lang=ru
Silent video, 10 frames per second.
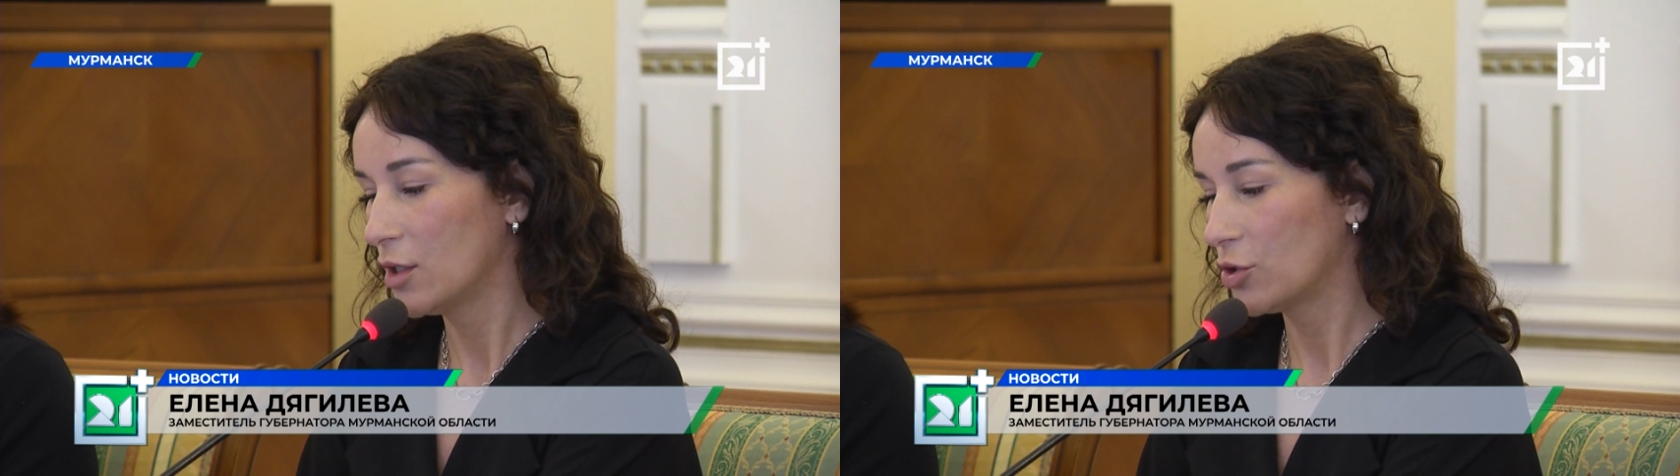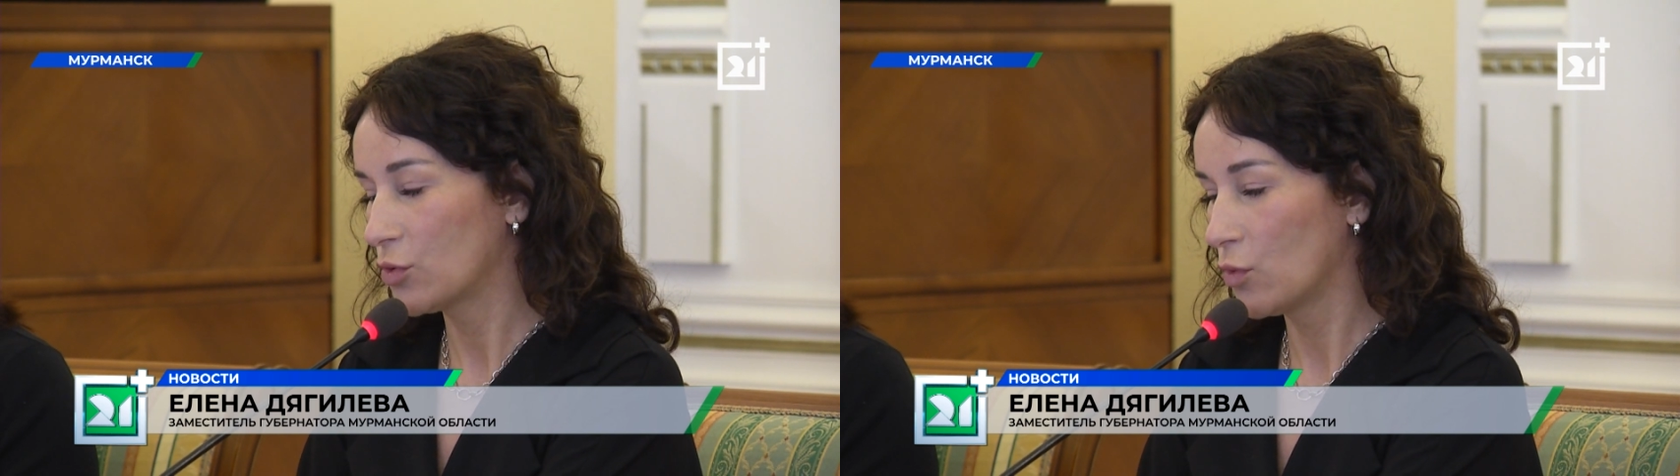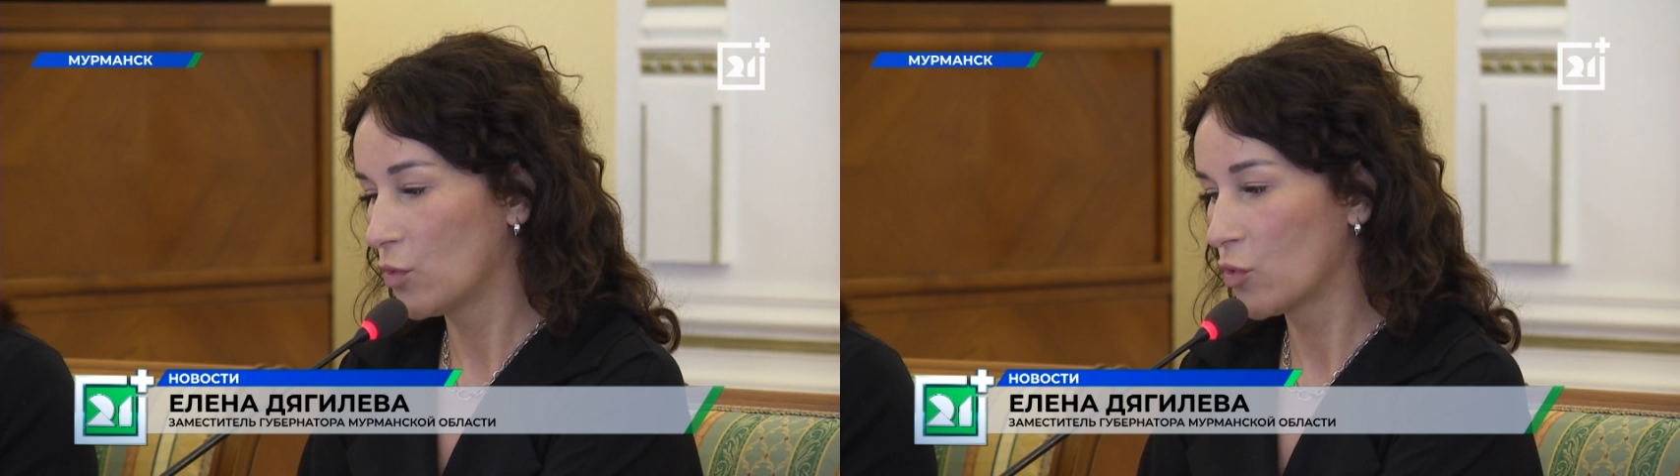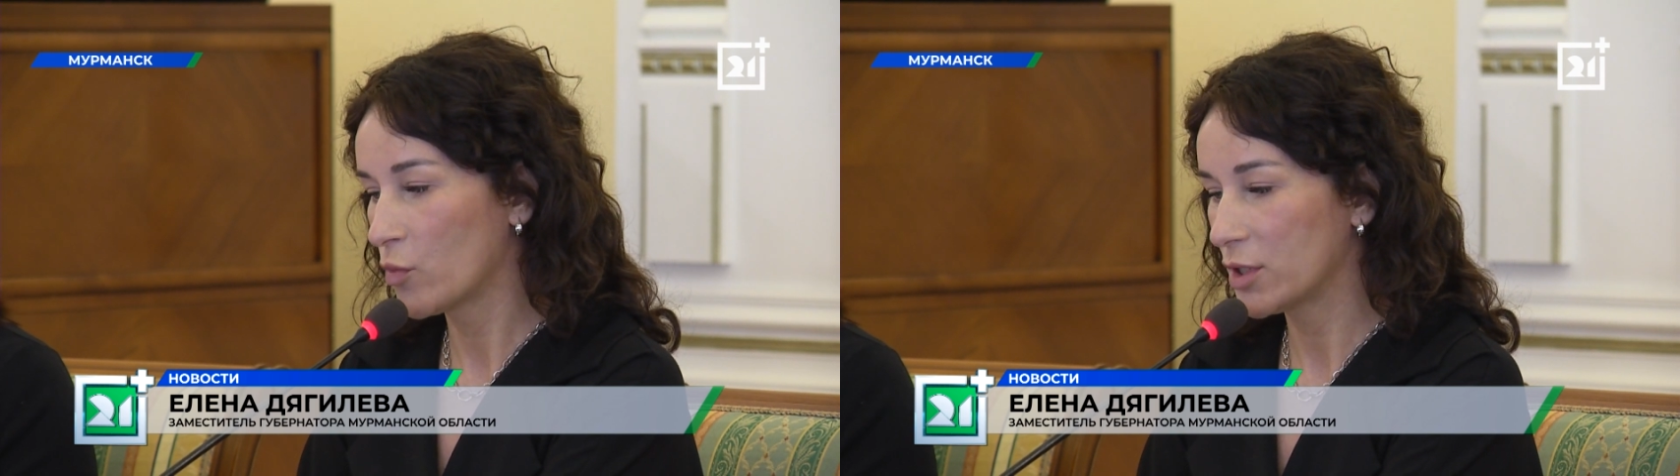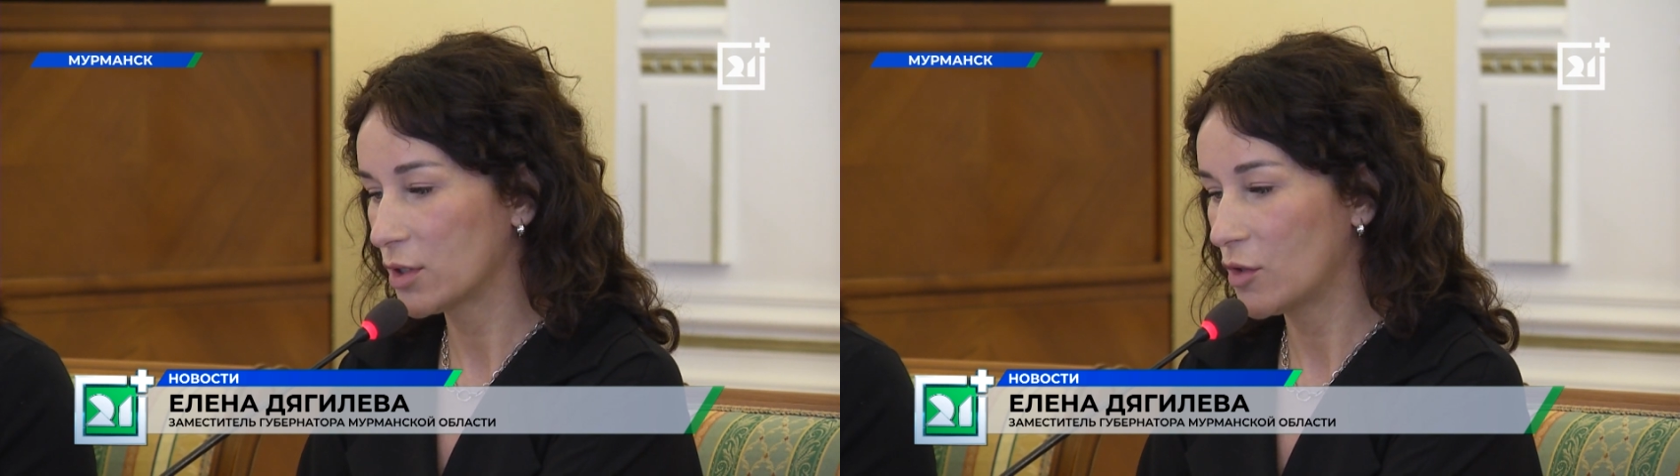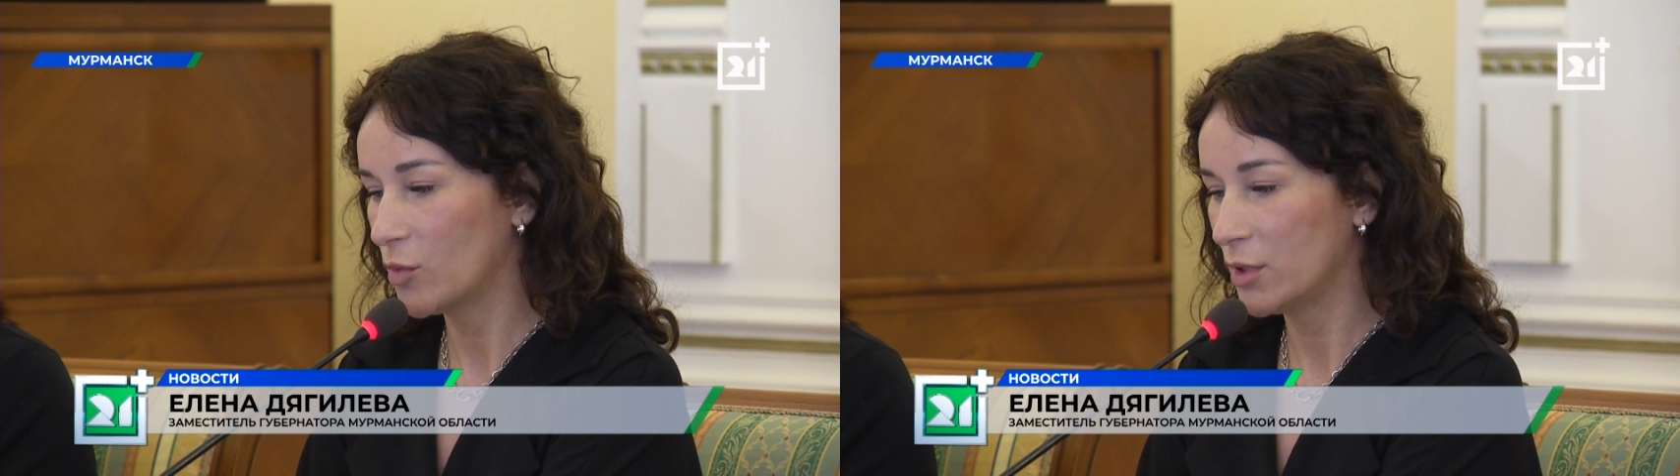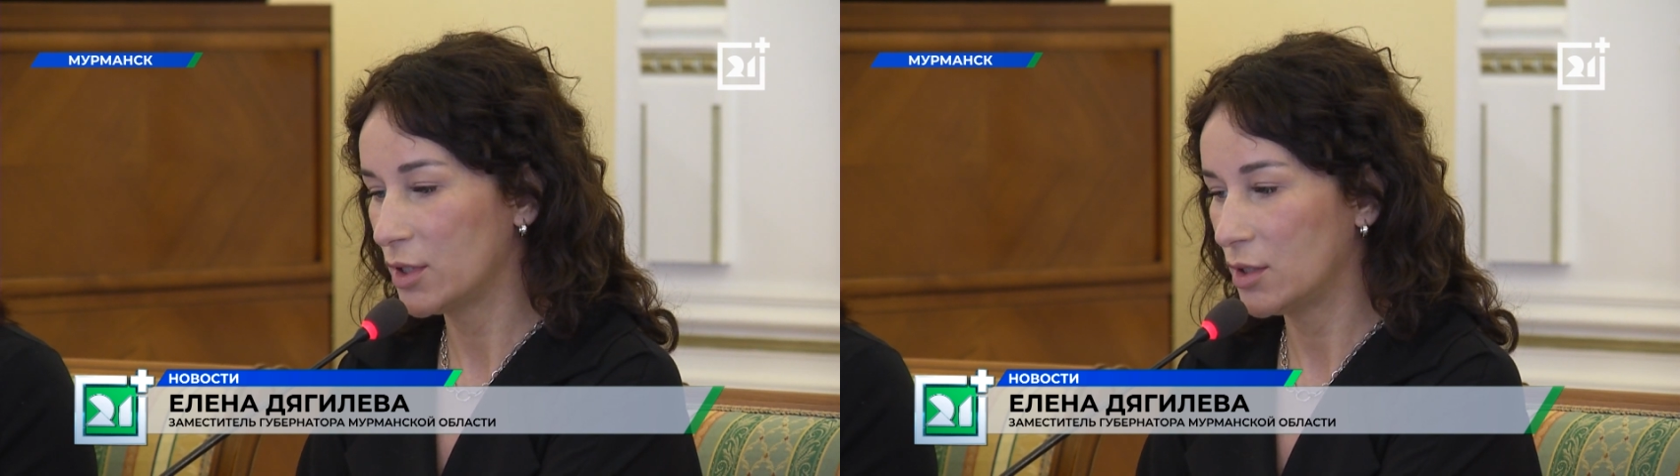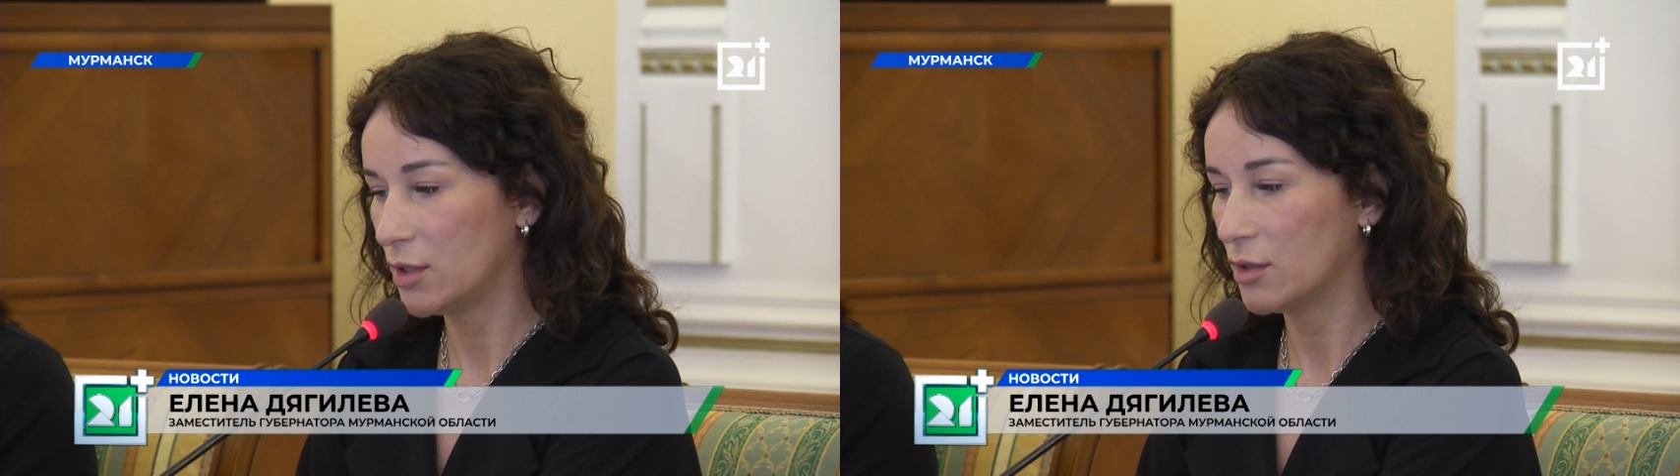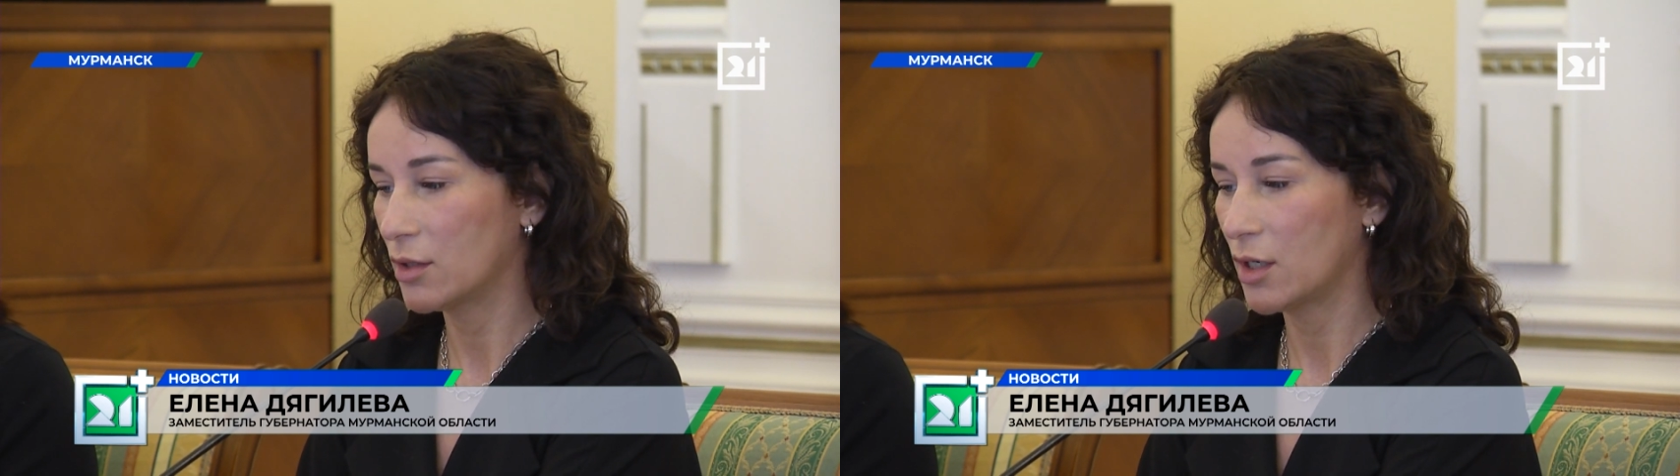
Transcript: школ Мурманской области.